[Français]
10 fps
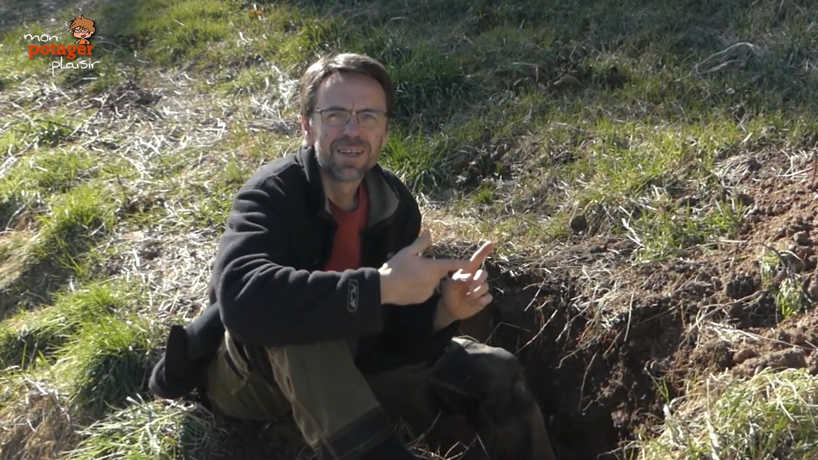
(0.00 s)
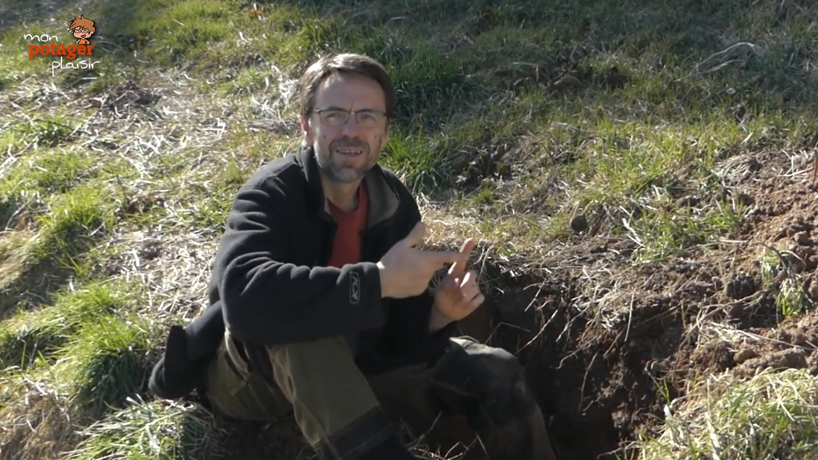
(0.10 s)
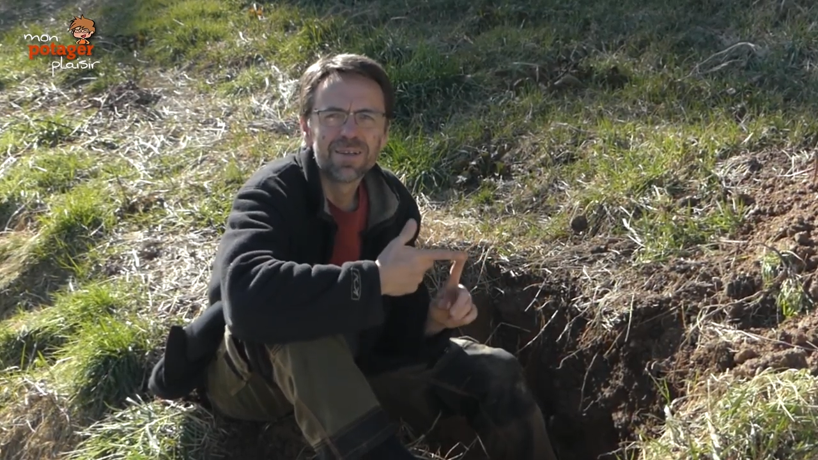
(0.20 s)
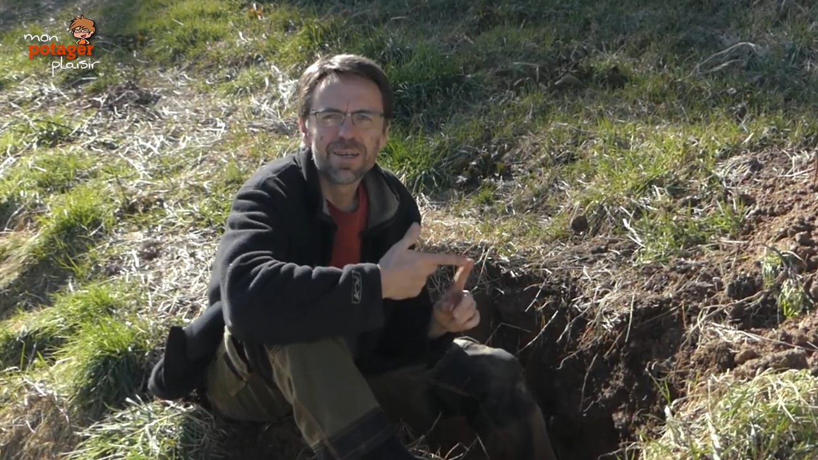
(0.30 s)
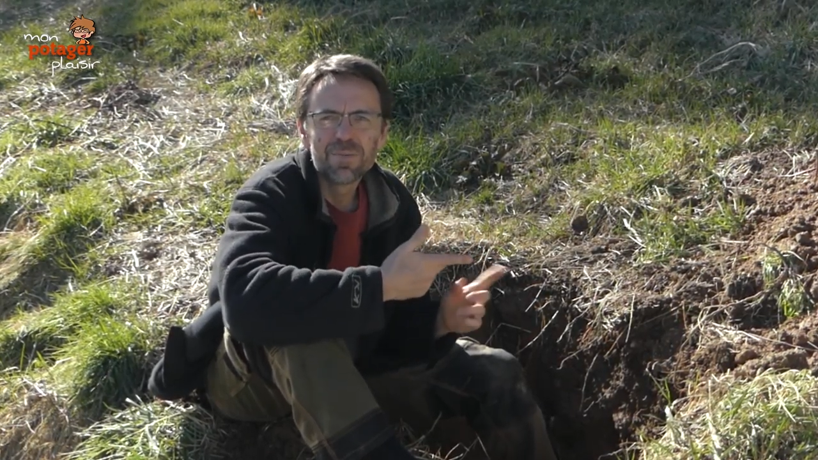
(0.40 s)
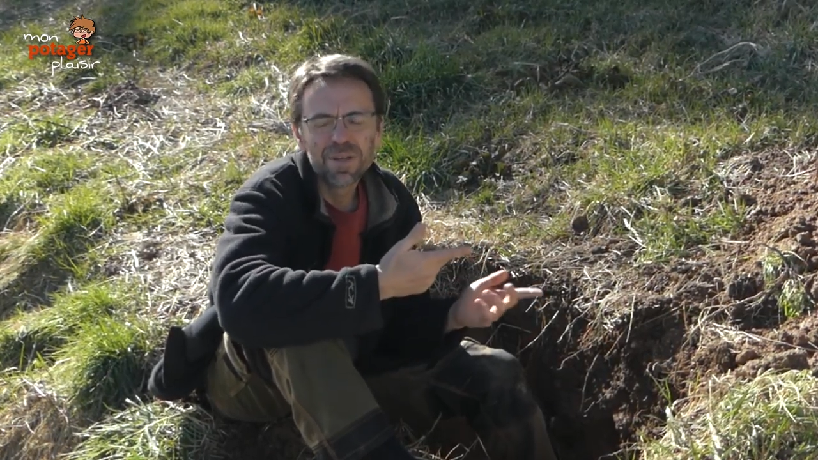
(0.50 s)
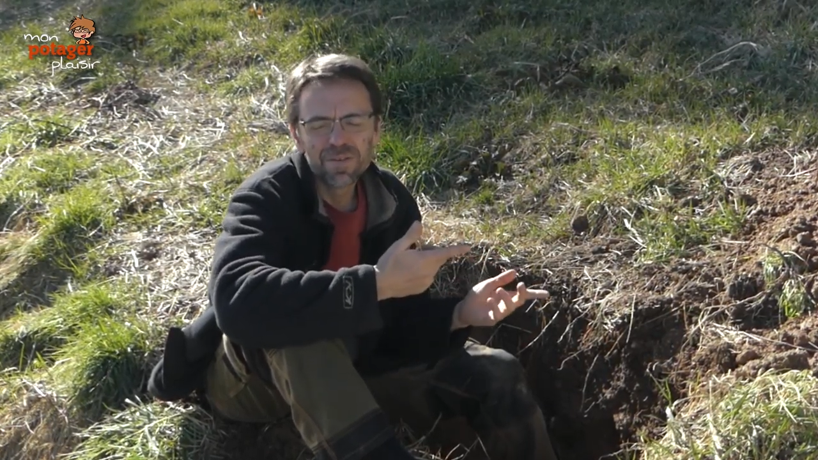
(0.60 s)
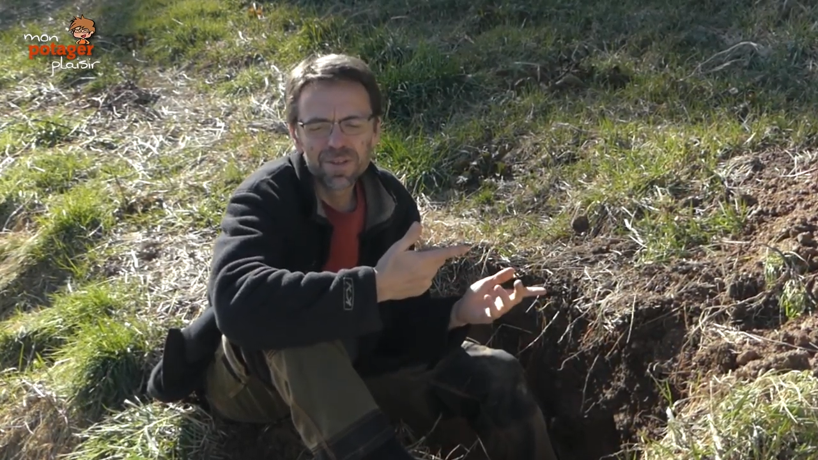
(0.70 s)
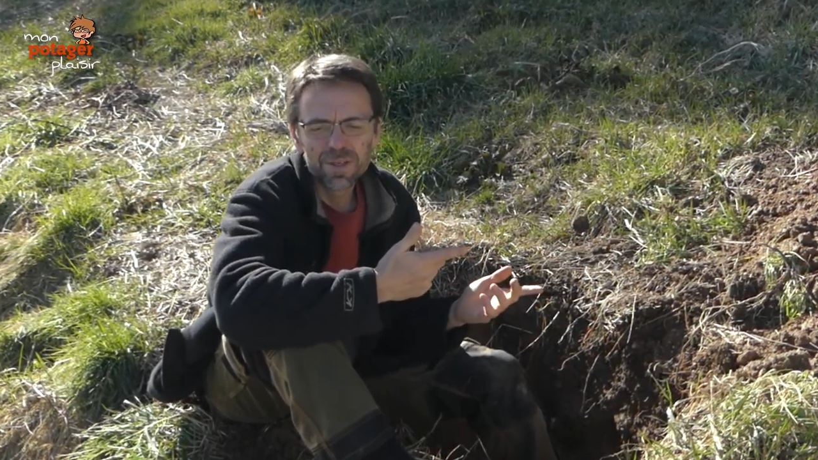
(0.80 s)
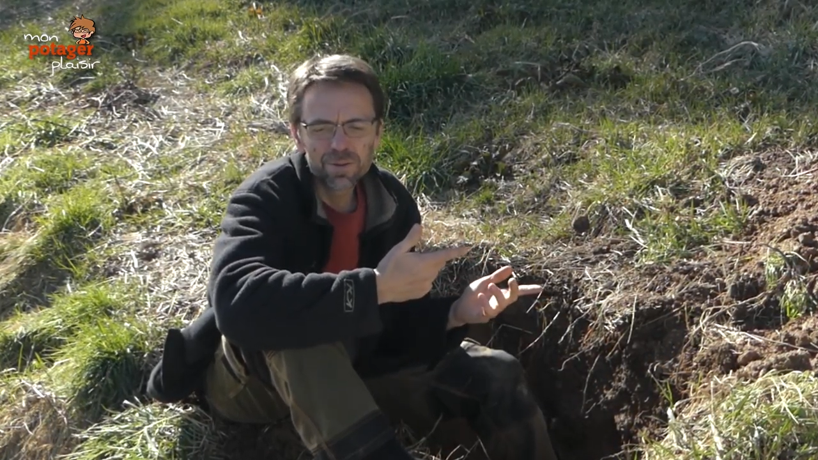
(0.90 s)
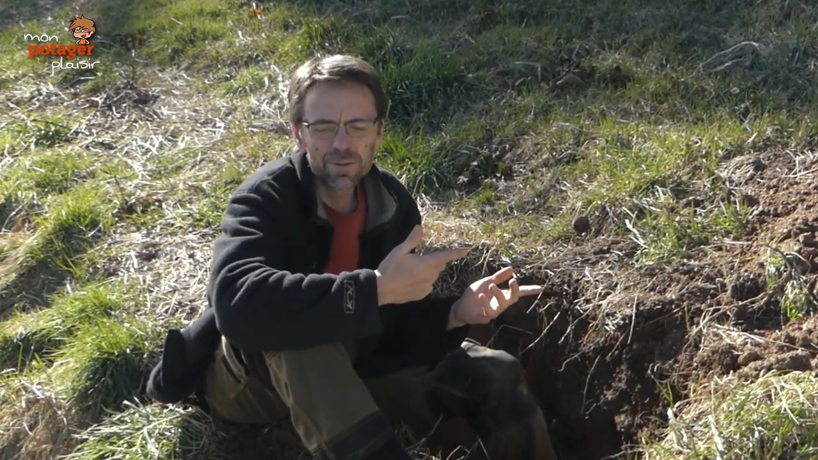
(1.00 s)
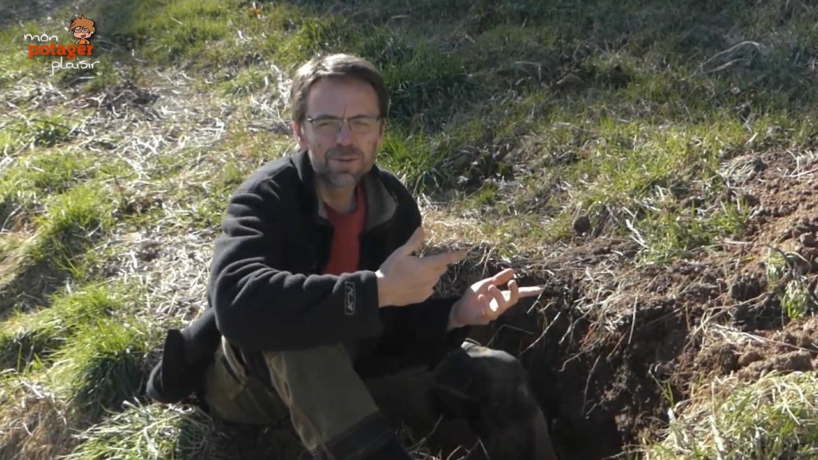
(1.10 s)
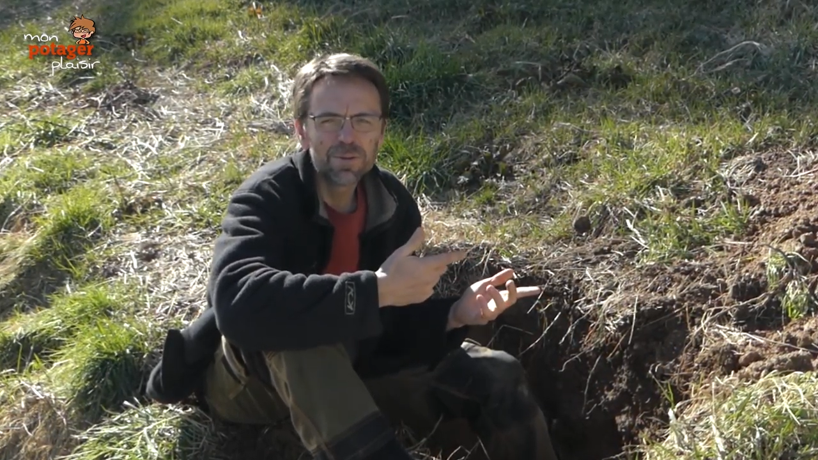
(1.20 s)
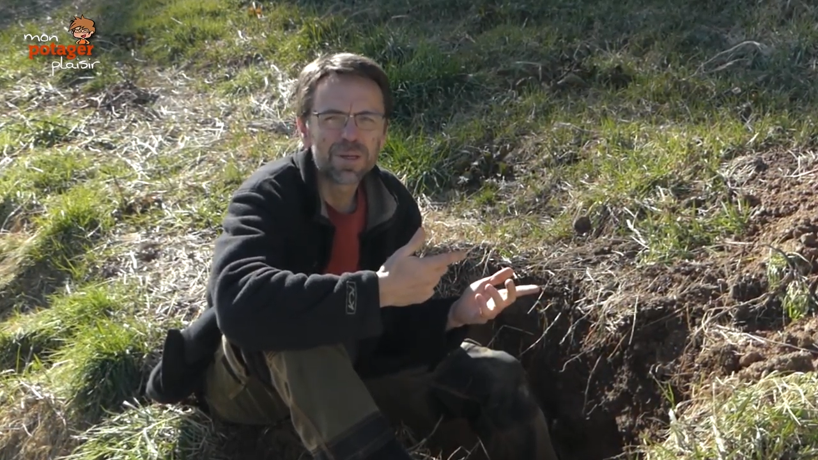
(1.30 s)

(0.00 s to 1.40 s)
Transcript: Euh, et puis les vidéos,